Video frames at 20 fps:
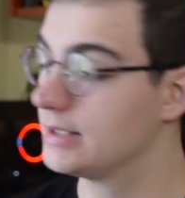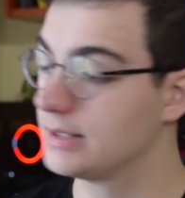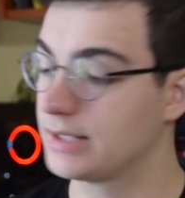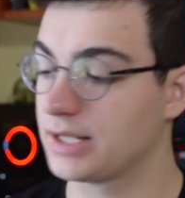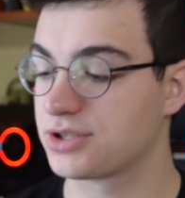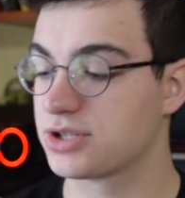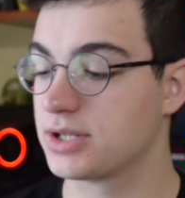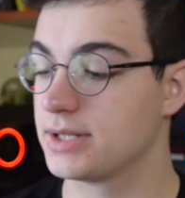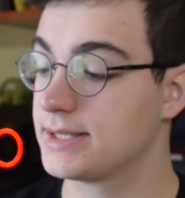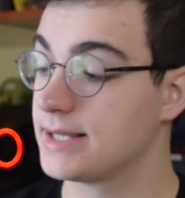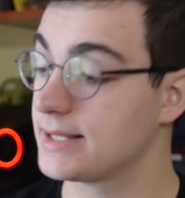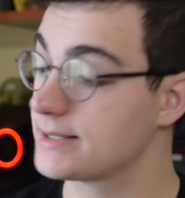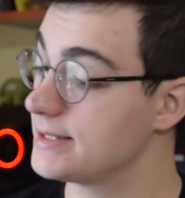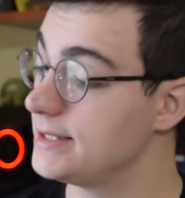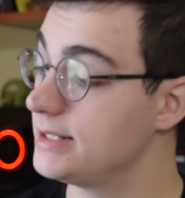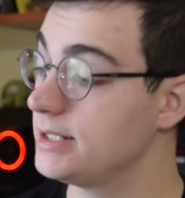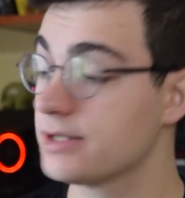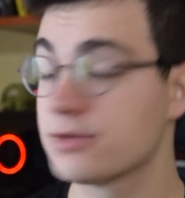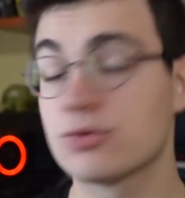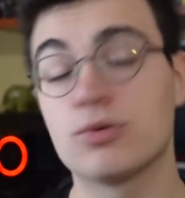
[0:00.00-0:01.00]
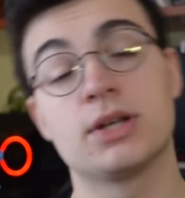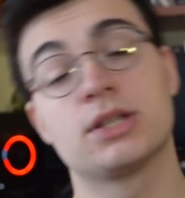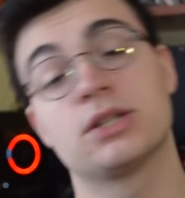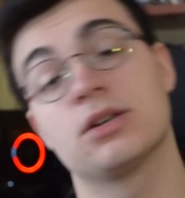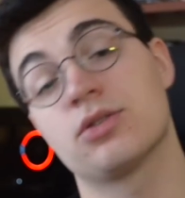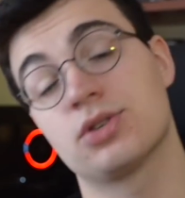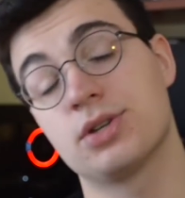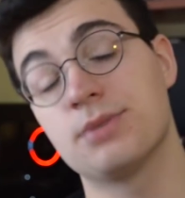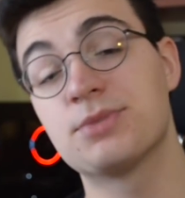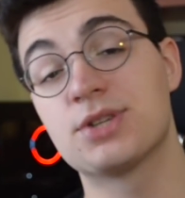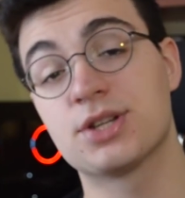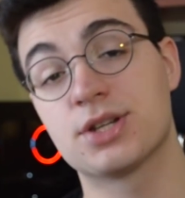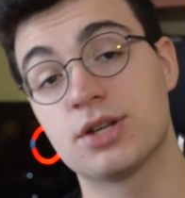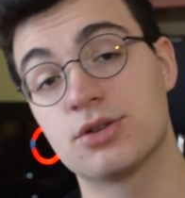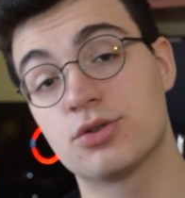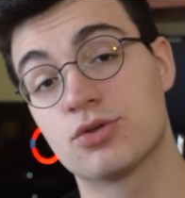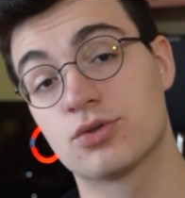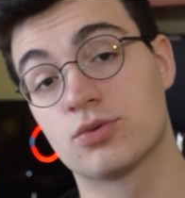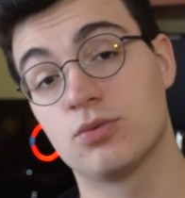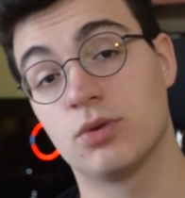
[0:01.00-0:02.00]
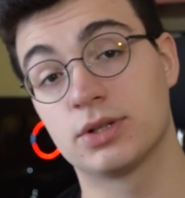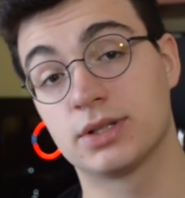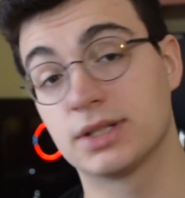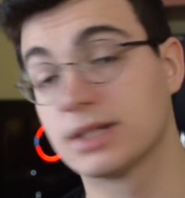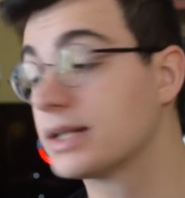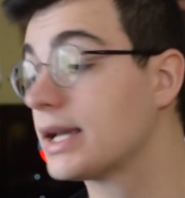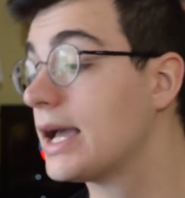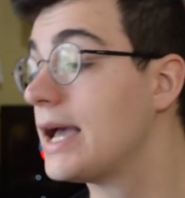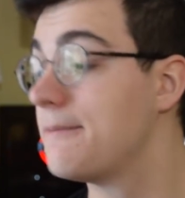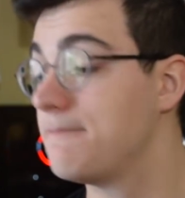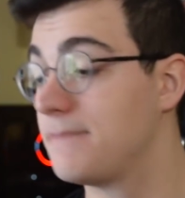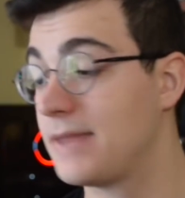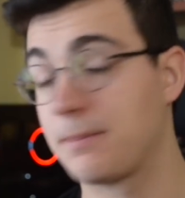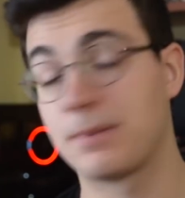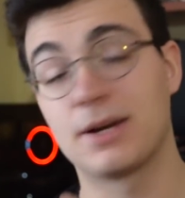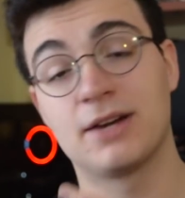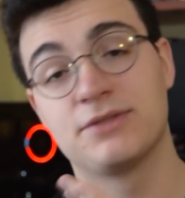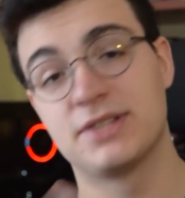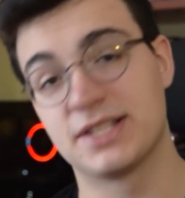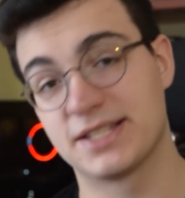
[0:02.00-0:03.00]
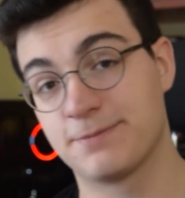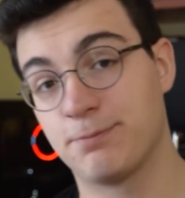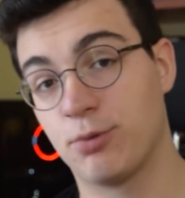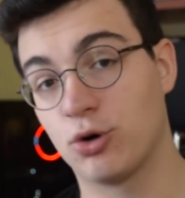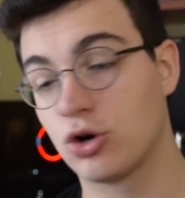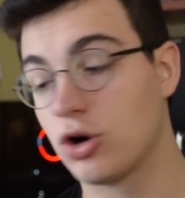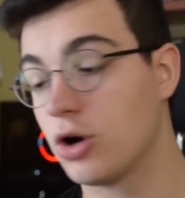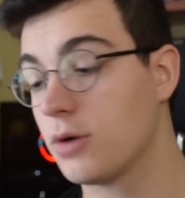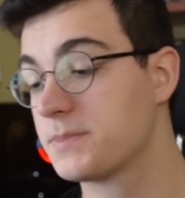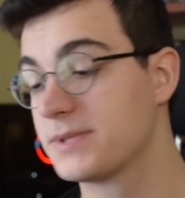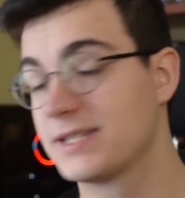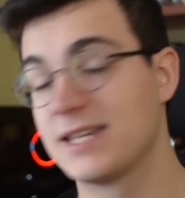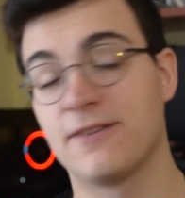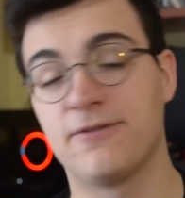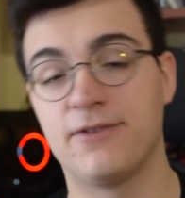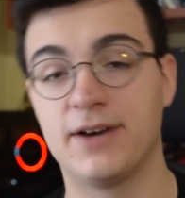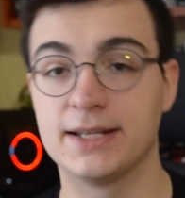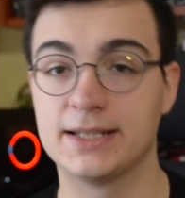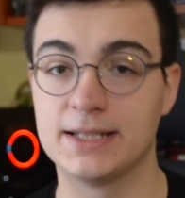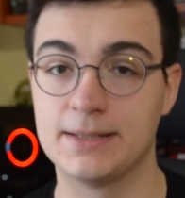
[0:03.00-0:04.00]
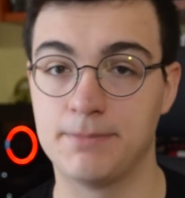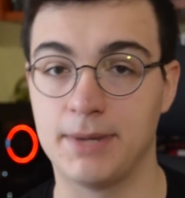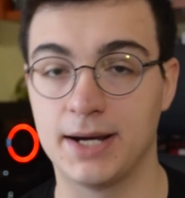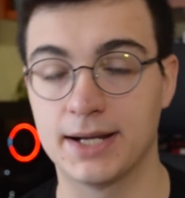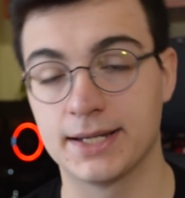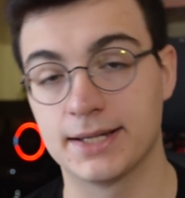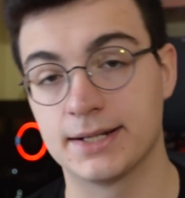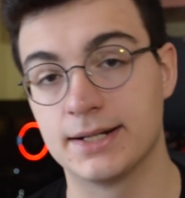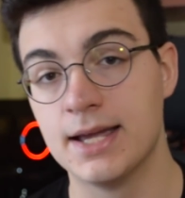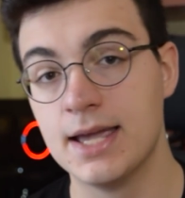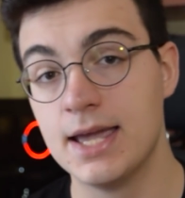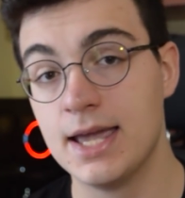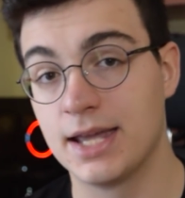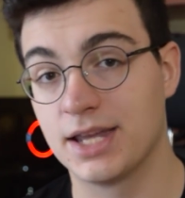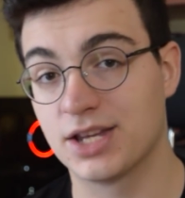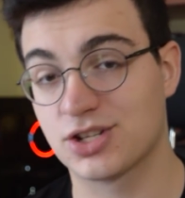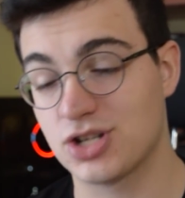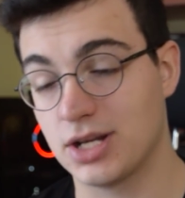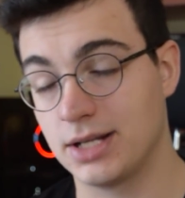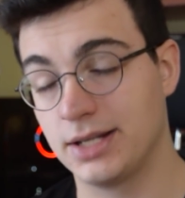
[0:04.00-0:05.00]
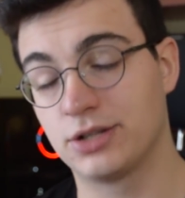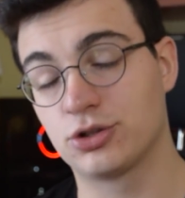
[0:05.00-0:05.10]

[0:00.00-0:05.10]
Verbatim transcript: Także za cenę, słuchajcie, 80 zł, naprawdę spoko opcja, fajny bajer. Jeżeli